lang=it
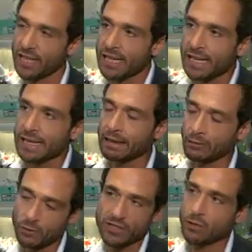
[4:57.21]

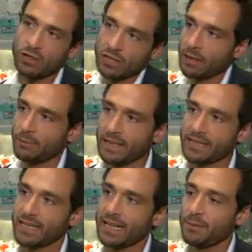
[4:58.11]
Mm. Questa è una delle
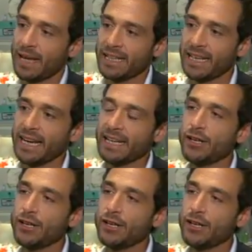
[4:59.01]
bellezze dell'America,